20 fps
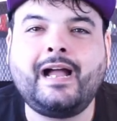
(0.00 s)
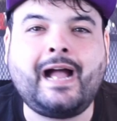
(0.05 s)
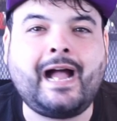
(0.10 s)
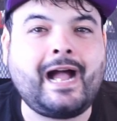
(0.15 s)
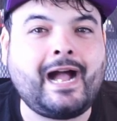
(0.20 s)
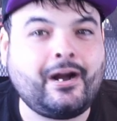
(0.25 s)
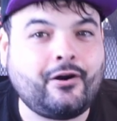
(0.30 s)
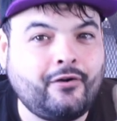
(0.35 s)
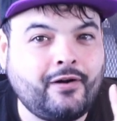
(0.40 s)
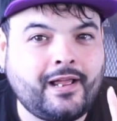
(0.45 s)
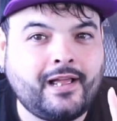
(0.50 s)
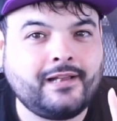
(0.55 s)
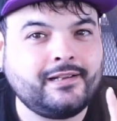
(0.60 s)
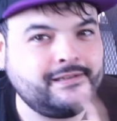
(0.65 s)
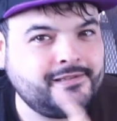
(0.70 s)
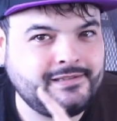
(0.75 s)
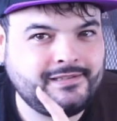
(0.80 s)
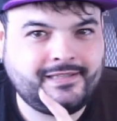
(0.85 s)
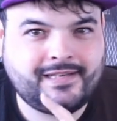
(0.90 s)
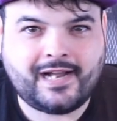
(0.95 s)

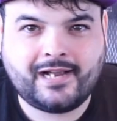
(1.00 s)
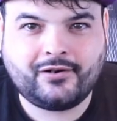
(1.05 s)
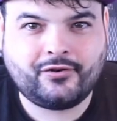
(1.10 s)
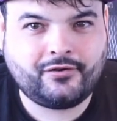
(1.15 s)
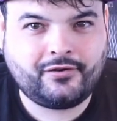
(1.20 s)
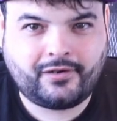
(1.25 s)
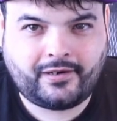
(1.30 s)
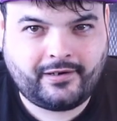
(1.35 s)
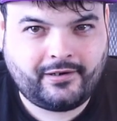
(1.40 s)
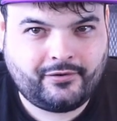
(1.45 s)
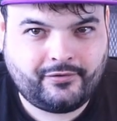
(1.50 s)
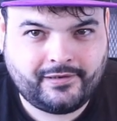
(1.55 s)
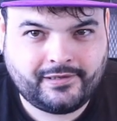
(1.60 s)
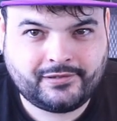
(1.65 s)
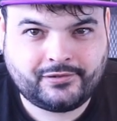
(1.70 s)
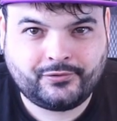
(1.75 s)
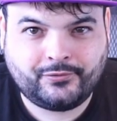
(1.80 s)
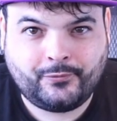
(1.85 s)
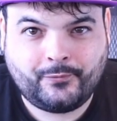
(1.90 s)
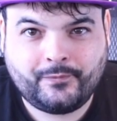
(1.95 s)
Ahora ya no creo
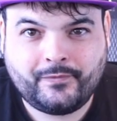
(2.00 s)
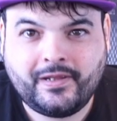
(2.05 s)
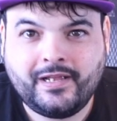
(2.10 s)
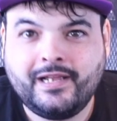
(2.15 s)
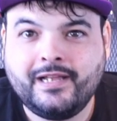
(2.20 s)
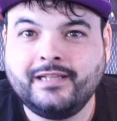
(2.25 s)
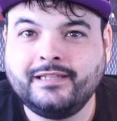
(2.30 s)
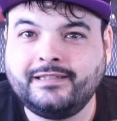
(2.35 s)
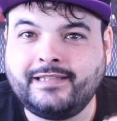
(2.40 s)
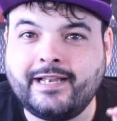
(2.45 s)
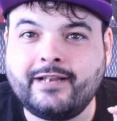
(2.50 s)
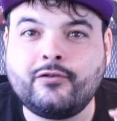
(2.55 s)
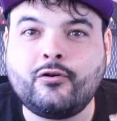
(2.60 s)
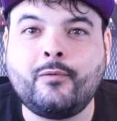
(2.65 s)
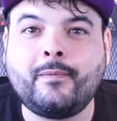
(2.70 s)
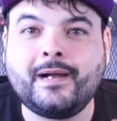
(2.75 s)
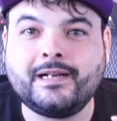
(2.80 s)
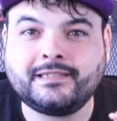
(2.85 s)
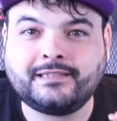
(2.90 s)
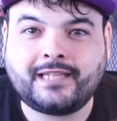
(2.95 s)
eso.
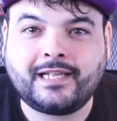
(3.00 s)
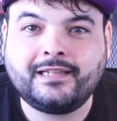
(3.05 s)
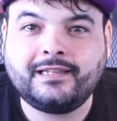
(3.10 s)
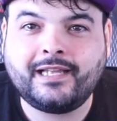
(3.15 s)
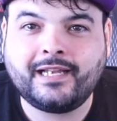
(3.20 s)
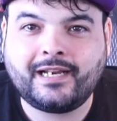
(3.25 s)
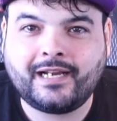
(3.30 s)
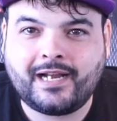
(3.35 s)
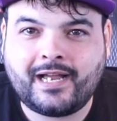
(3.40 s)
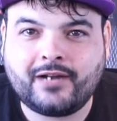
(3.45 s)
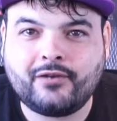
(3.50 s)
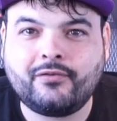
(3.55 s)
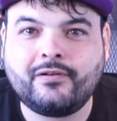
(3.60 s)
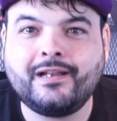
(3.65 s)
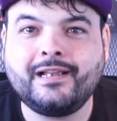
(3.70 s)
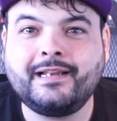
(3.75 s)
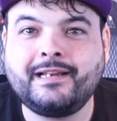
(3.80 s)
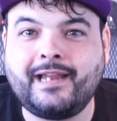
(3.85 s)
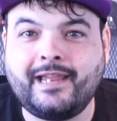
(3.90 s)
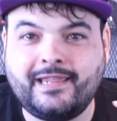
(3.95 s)
Tengo bastante claro
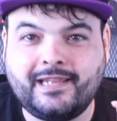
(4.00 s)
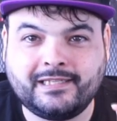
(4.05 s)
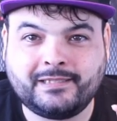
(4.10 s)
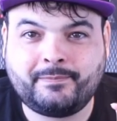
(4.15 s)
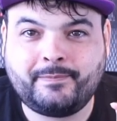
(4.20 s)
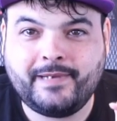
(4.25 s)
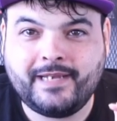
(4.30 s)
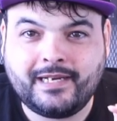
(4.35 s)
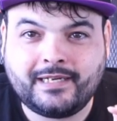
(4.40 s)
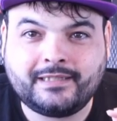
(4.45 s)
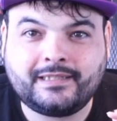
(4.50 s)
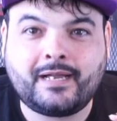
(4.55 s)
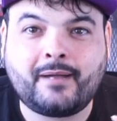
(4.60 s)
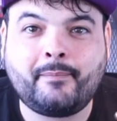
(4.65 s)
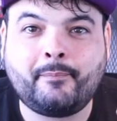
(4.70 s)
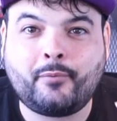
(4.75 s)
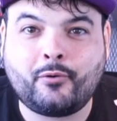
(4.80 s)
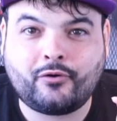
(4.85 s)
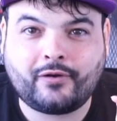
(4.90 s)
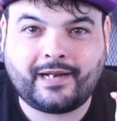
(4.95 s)
que
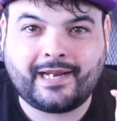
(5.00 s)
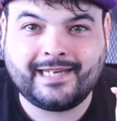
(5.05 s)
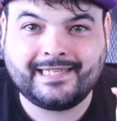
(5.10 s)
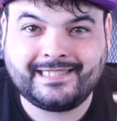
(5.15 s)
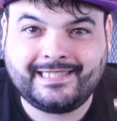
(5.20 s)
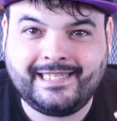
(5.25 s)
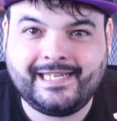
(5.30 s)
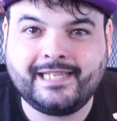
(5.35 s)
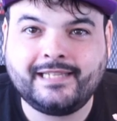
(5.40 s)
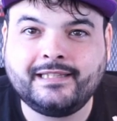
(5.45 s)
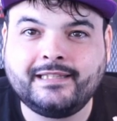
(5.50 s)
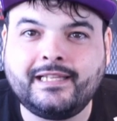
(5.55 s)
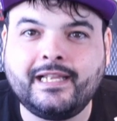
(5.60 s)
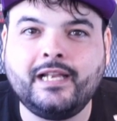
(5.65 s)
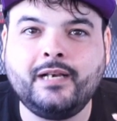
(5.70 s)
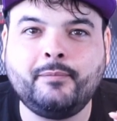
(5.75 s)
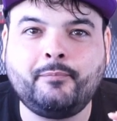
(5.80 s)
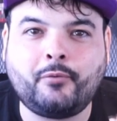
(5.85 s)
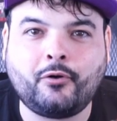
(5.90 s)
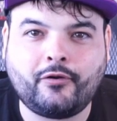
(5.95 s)
despierta porque siente
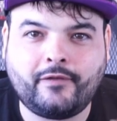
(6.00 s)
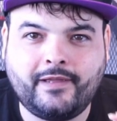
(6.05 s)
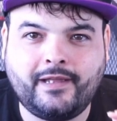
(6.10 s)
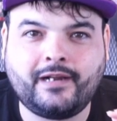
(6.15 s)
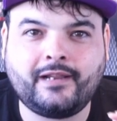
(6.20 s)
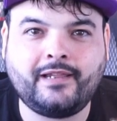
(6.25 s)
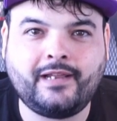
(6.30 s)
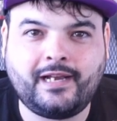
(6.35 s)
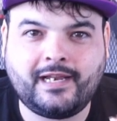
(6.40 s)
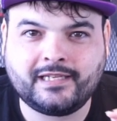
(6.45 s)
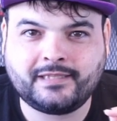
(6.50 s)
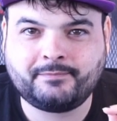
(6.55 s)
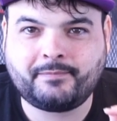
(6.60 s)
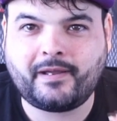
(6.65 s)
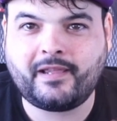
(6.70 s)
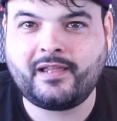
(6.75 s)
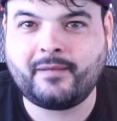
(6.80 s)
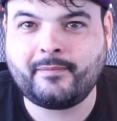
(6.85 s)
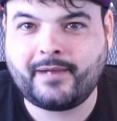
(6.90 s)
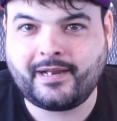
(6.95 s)
el poder de la
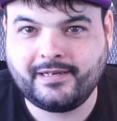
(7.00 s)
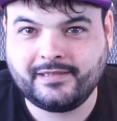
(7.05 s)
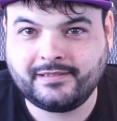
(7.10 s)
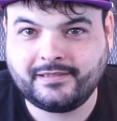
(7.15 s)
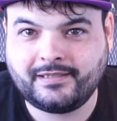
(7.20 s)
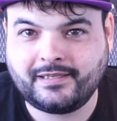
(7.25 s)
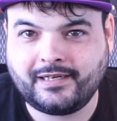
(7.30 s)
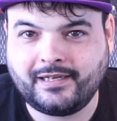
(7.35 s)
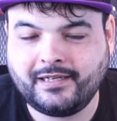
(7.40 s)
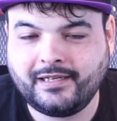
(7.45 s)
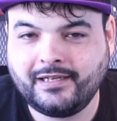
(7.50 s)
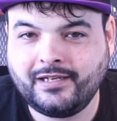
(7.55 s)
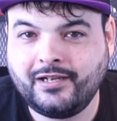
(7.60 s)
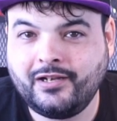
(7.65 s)
espada maestra.